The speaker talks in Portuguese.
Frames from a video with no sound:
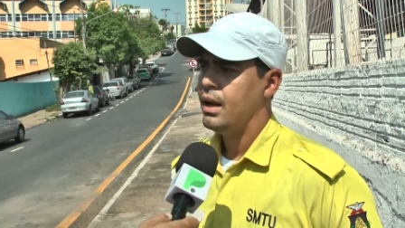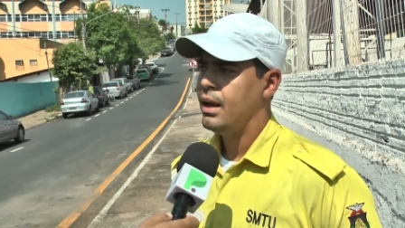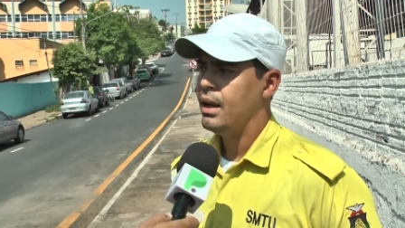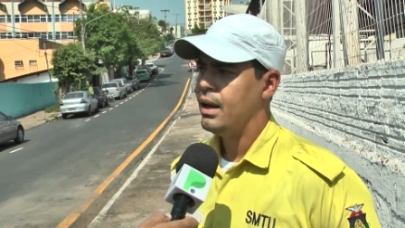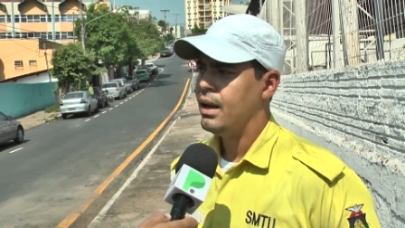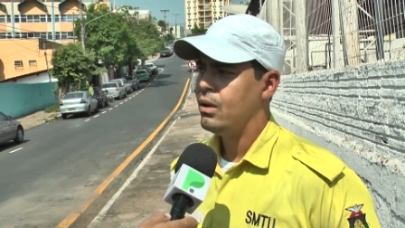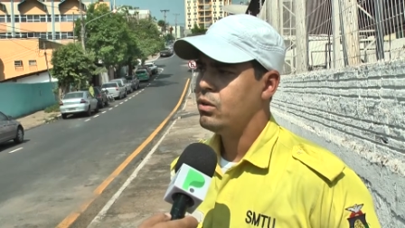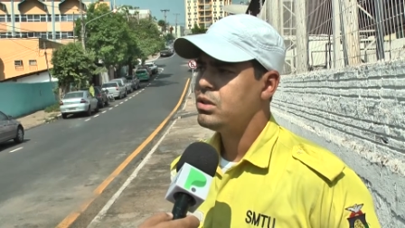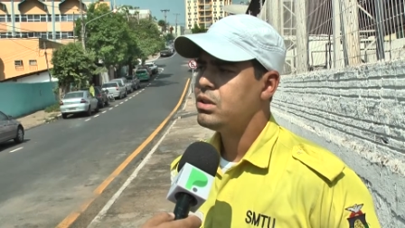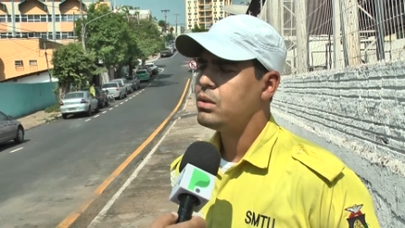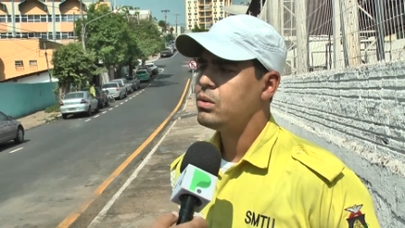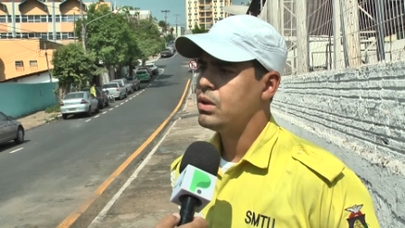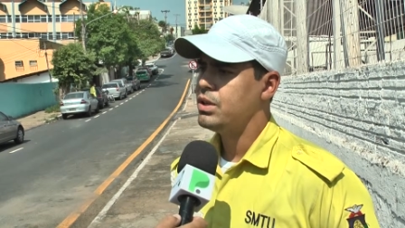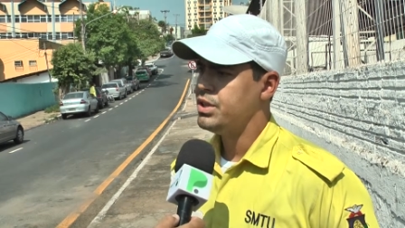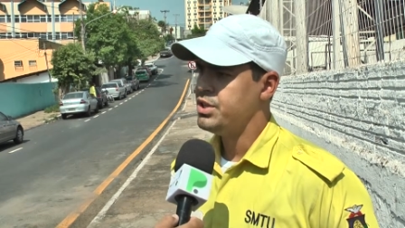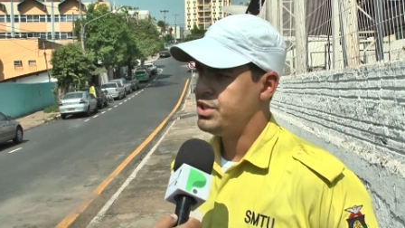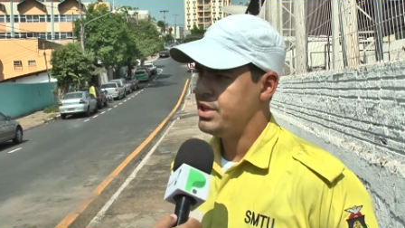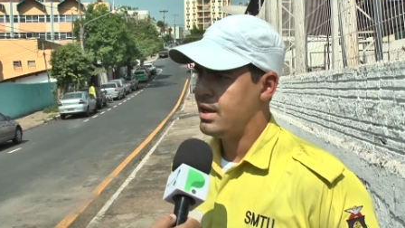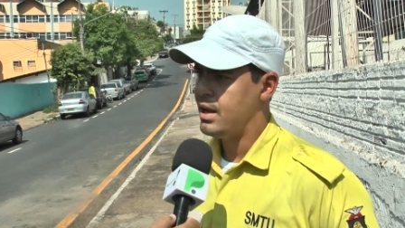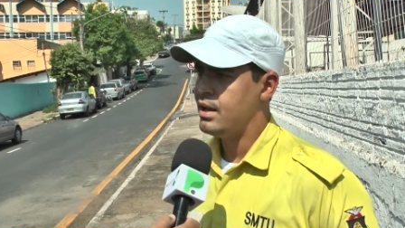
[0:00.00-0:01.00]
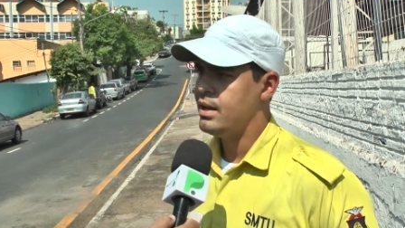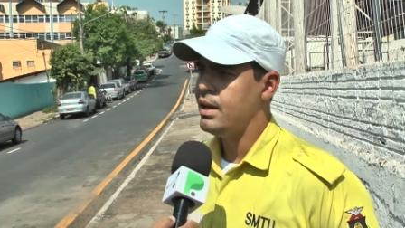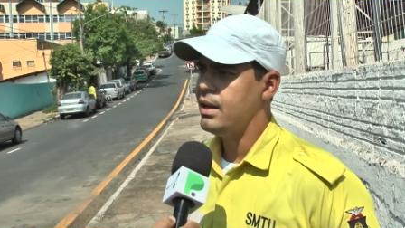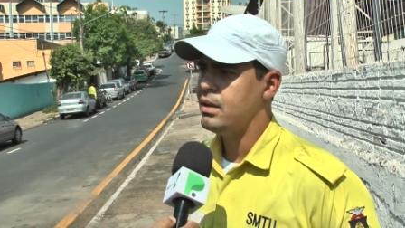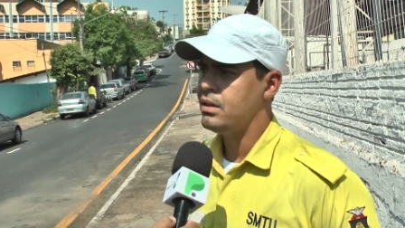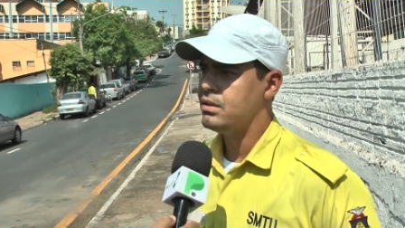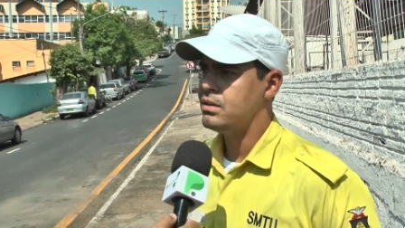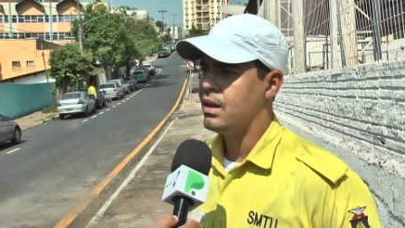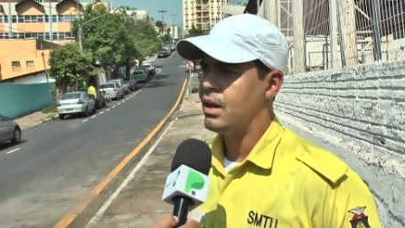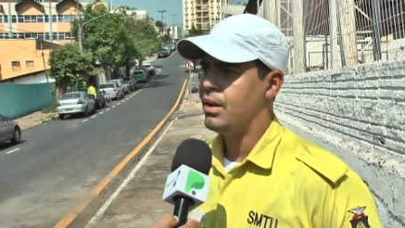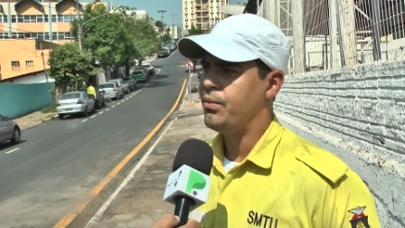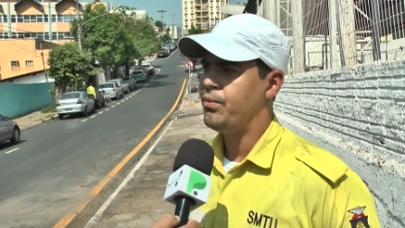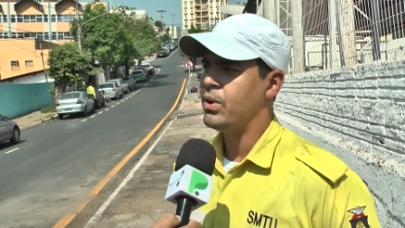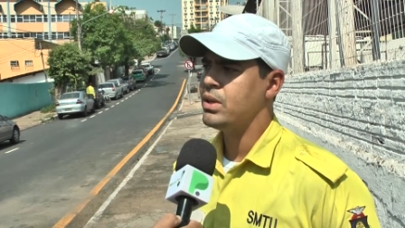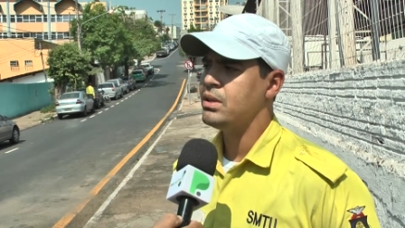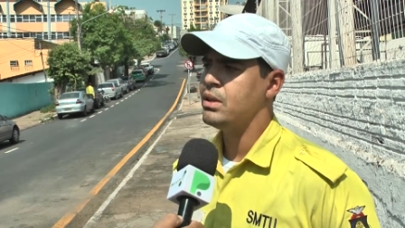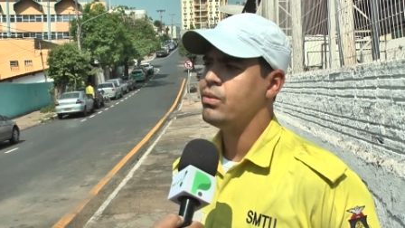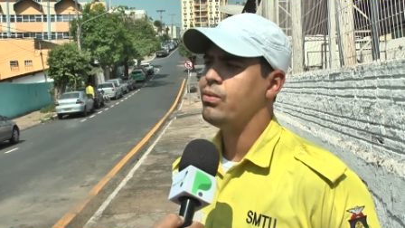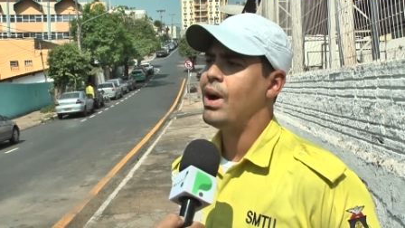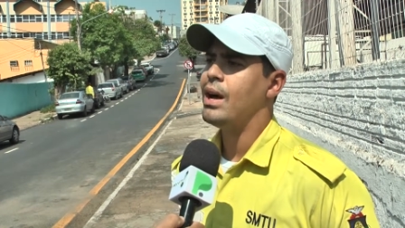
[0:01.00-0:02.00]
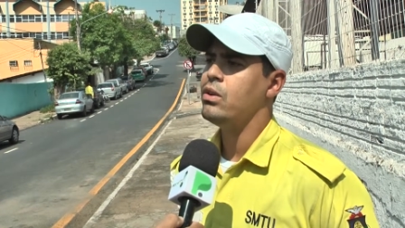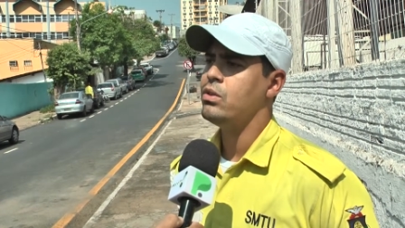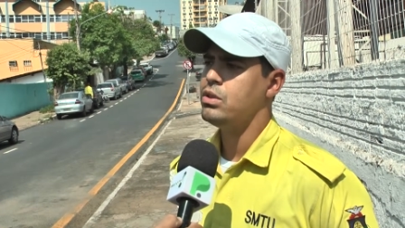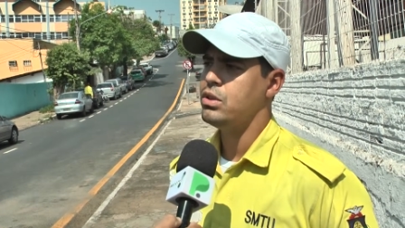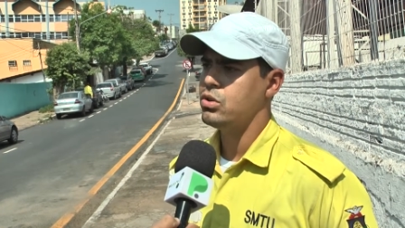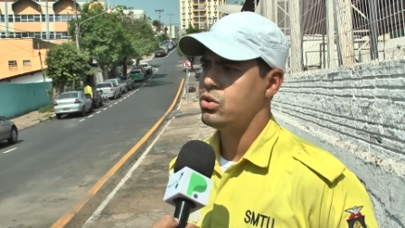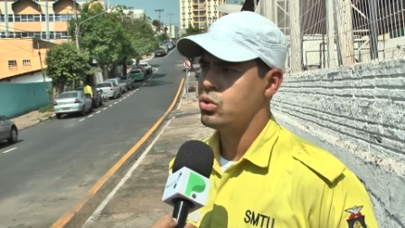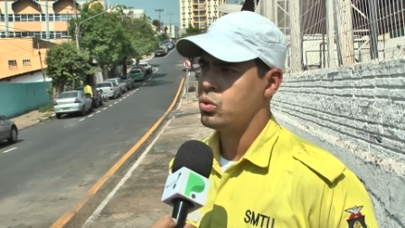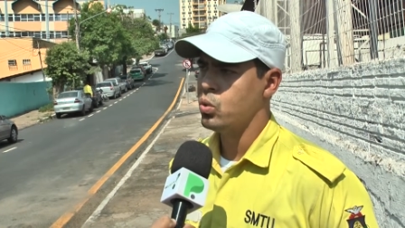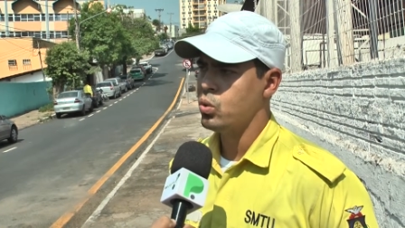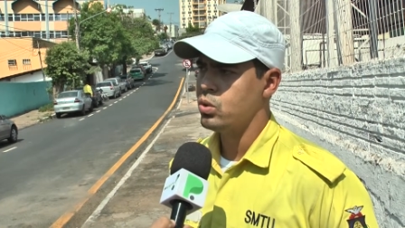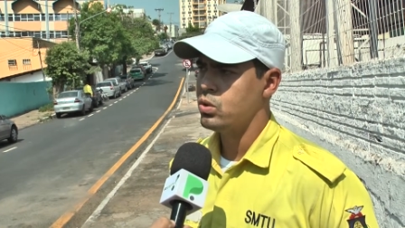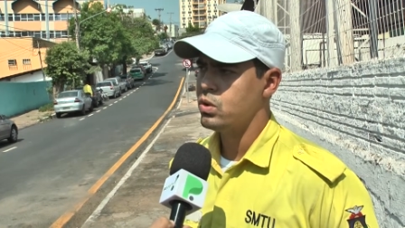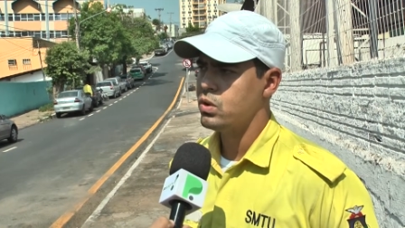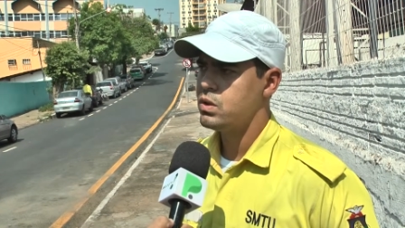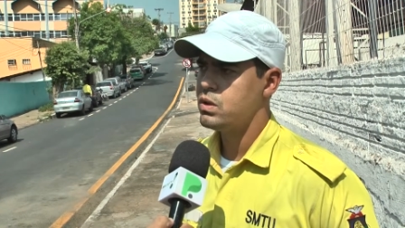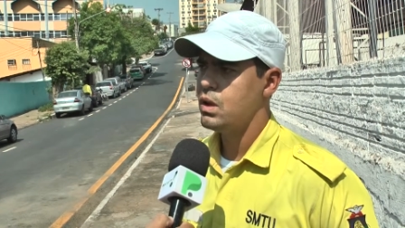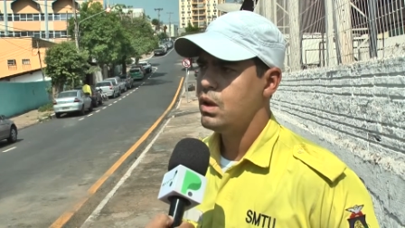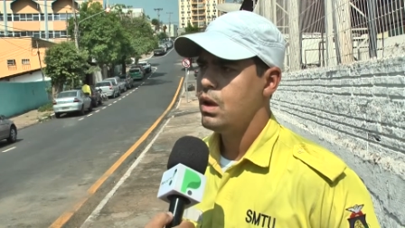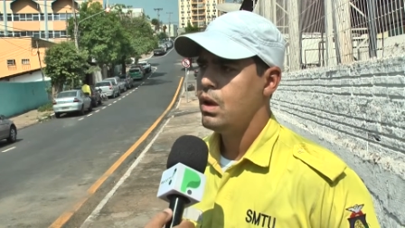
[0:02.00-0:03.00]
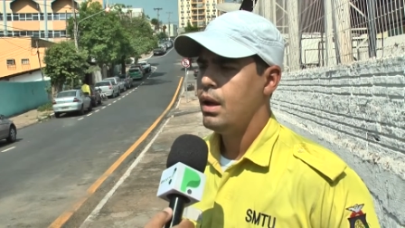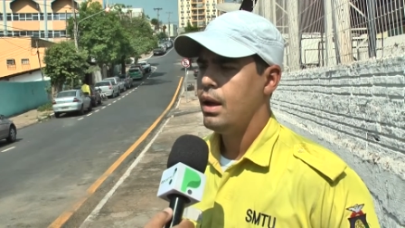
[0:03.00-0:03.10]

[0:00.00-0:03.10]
É, o setor de engenharia ele está fazendo vários estudos.